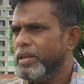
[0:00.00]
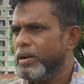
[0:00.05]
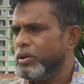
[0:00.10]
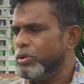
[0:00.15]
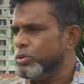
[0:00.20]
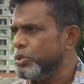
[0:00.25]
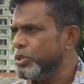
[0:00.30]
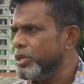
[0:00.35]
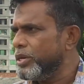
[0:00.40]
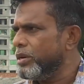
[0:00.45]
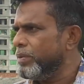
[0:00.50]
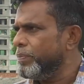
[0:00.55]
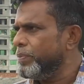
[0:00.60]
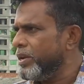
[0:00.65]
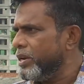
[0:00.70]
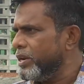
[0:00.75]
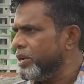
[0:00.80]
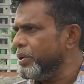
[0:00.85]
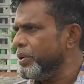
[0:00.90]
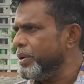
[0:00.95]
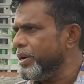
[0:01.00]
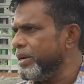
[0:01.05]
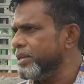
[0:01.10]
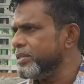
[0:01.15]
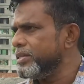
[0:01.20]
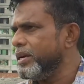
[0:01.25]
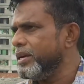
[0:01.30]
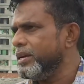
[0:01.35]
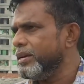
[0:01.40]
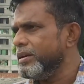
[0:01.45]
এখন যদি এটা বিক্রি
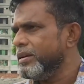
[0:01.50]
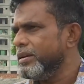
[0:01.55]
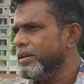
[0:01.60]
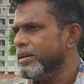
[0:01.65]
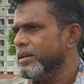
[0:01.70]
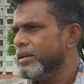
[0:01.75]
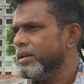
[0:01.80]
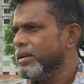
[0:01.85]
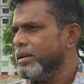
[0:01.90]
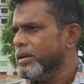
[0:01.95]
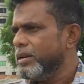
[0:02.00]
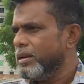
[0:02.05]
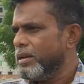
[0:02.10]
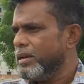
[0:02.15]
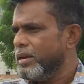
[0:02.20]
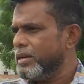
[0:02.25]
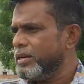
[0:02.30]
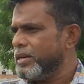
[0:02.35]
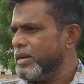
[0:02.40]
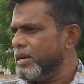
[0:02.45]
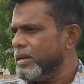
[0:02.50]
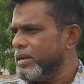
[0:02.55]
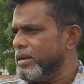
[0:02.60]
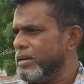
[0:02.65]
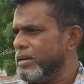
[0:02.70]
হয়ে যায় এটা